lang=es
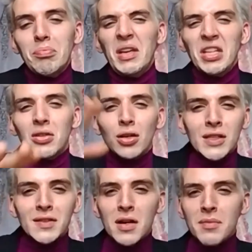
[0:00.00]
pinto
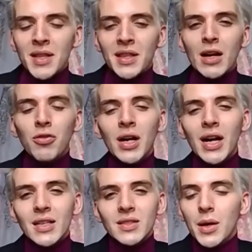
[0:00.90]
ocasionalmente algo en
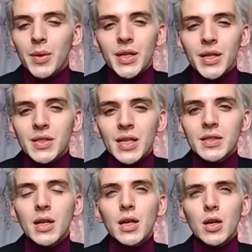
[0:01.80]
casa a veces,
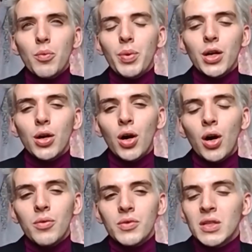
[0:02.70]

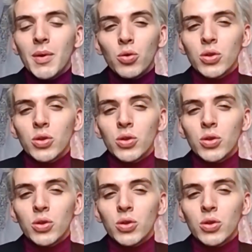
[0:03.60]
pero sí me gusta